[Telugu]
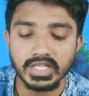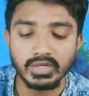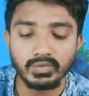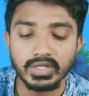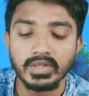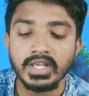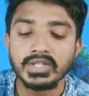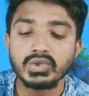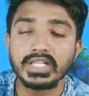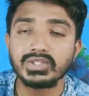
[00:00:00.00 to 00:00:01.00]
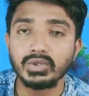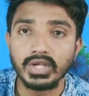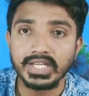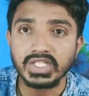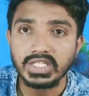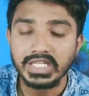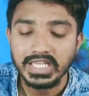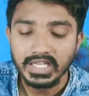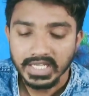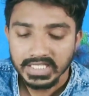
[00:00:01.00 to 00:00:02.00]
అయితే ఉంది సో నెక్స్ట్ ఎస్టీ
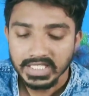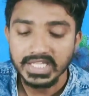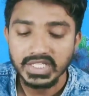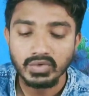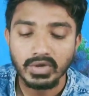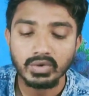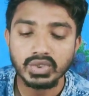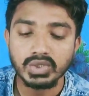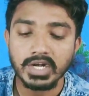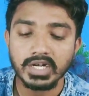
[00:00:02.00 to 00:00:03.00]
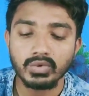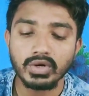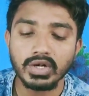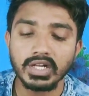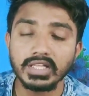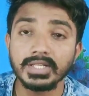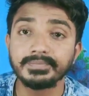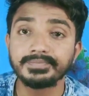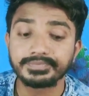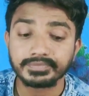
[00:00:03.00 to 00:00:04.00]
ఎస్సీ ఎస్టీ వాళ్ళ గురించి మాట్లాడుకున్నట్లయితే
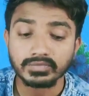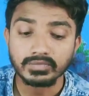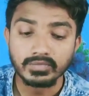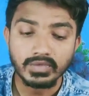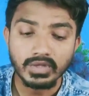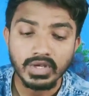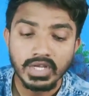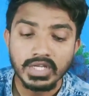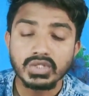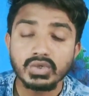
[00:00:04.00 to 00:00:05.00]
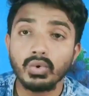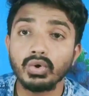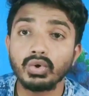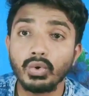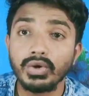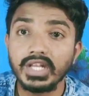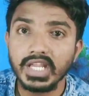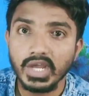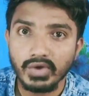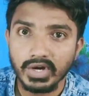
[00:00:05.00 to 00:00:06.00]
సో ట్వంటీ
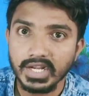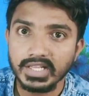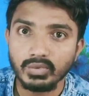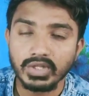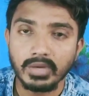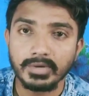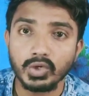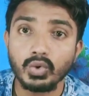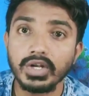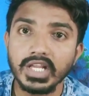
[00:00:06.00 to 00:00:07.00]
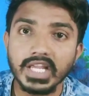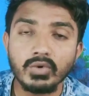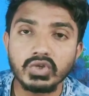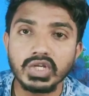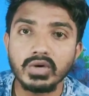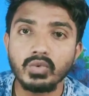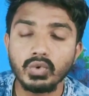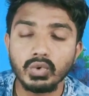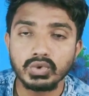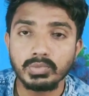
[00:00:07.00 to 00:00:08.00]
కే వరకు అయితే ఉందన్నమాట ట్వంటీ కే వచ్చిన
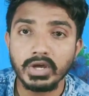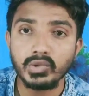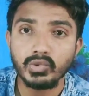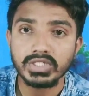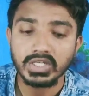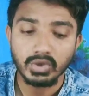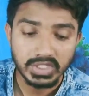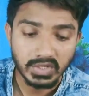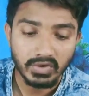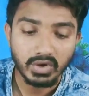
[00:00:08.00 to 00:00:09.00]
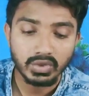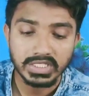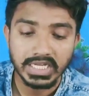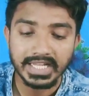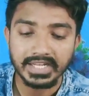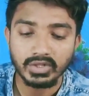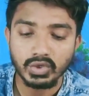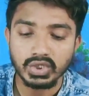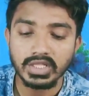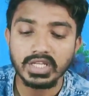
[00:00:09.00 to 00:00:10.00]
ఉస్మాన్ యూనివర్సిటీలో సివిల్లో సీట్ అనేది
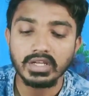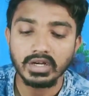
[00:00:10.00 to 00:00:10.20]
వచ్చింది